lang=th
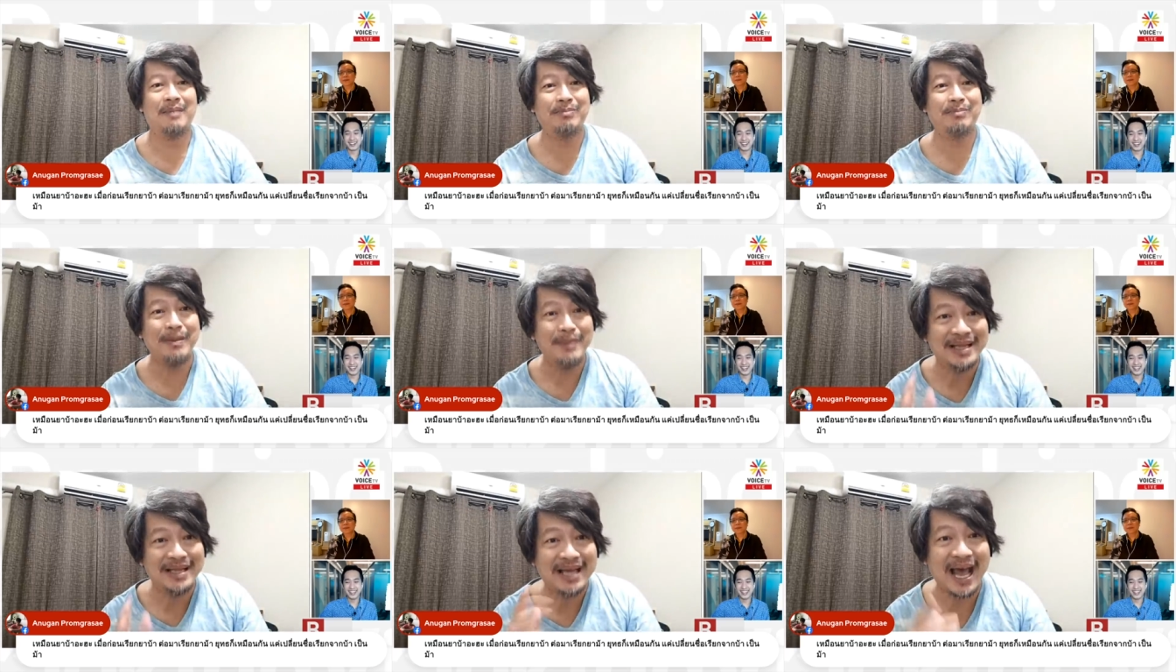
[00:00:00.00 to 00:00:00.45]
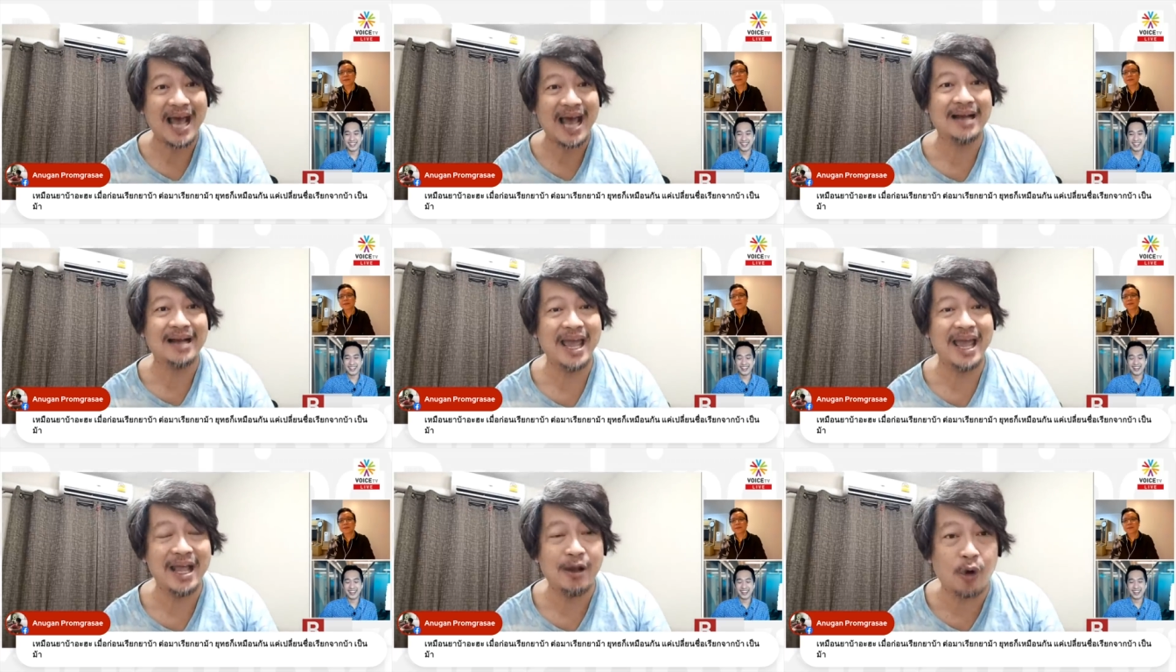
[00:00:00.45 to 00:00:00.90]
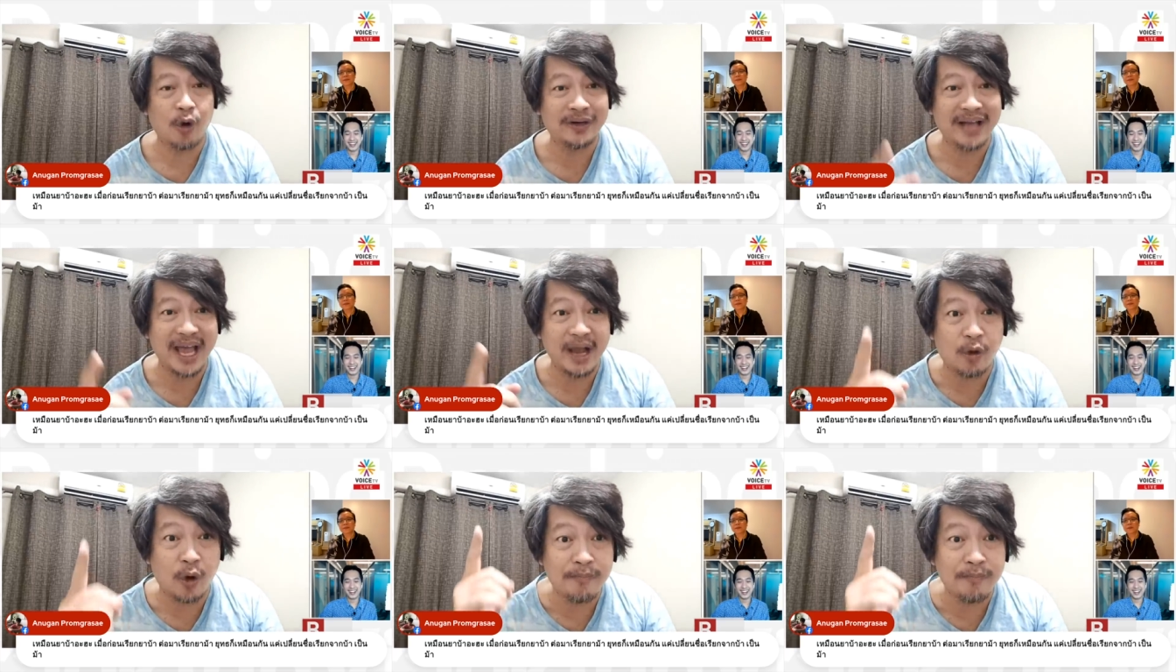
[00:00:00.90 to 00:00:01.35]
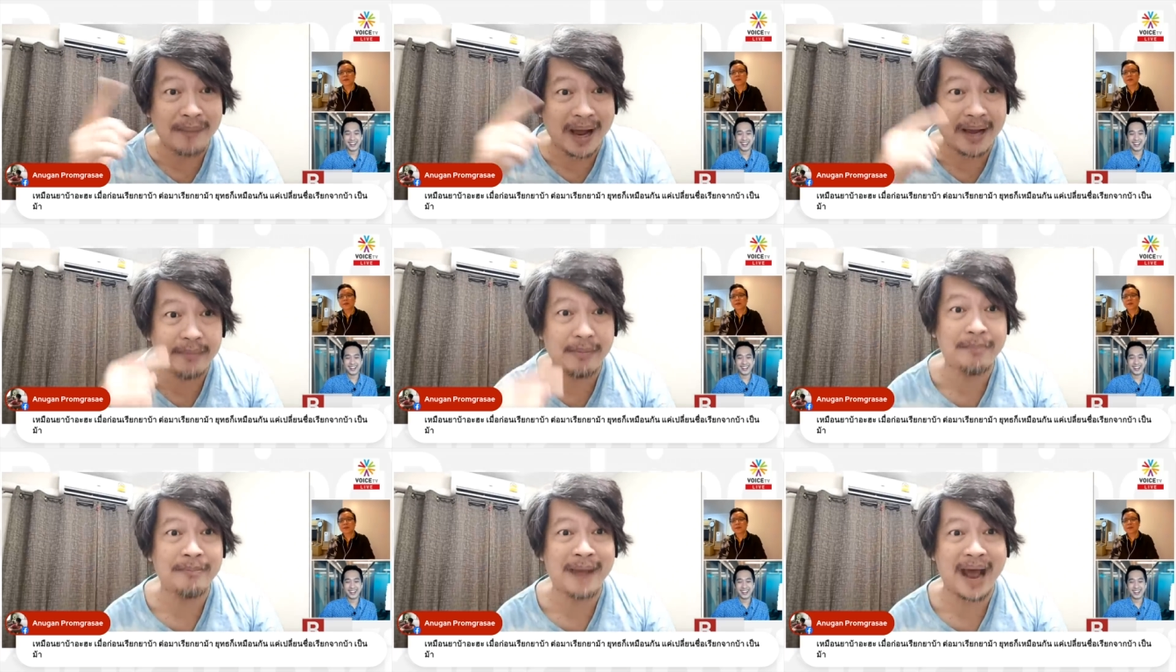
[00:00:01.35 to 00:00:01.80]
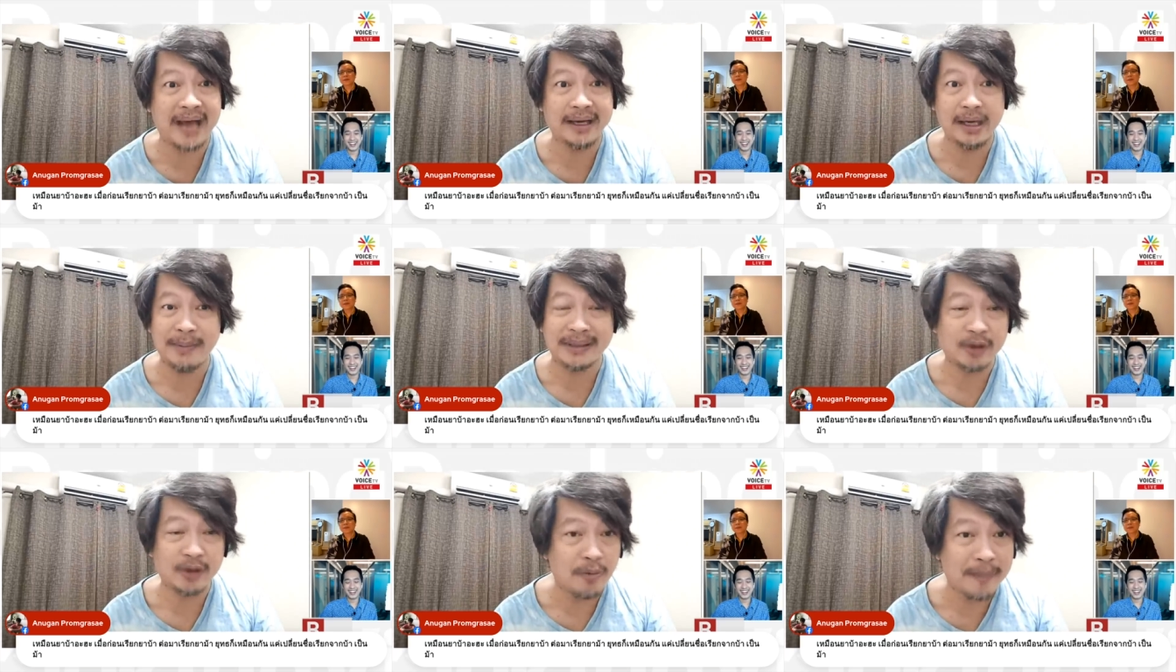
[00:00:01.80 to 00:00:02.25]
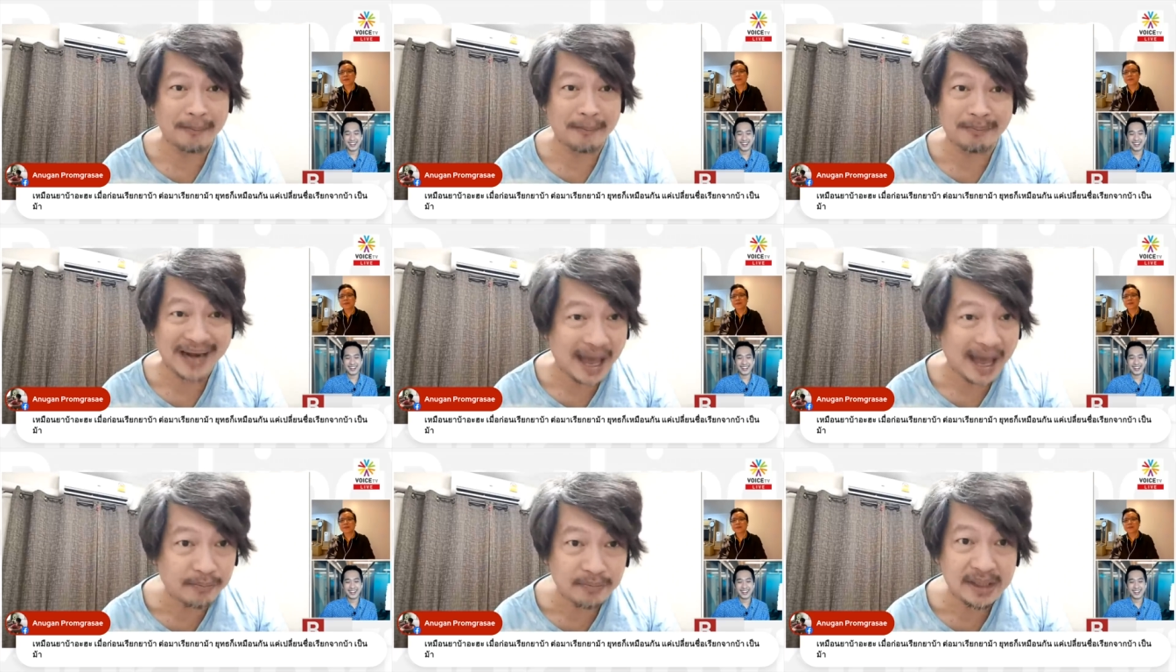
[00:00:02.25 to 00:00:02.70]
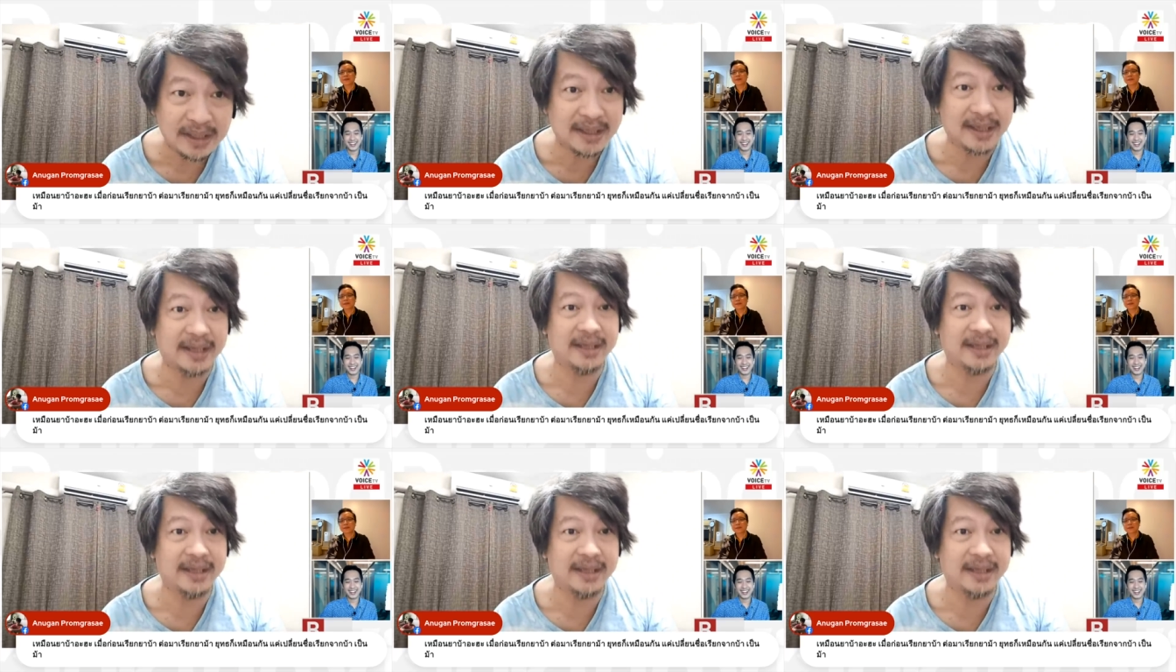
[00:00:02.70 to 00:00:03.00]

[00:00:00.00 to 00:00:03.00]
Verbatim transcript: มันไม่มีทางไอ้คนไอ้คนใหม่มันมานี่มันต้องแบบล้ำเ